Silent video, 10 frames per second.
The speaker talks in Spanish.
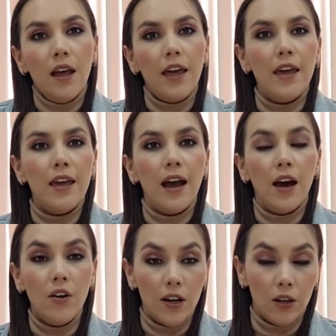Eh,
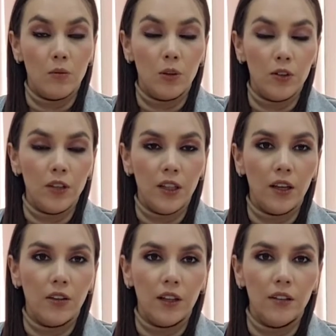ahora, como lo indiqué
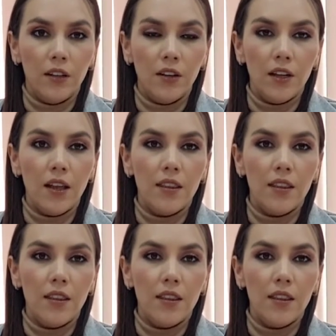con anterioridad,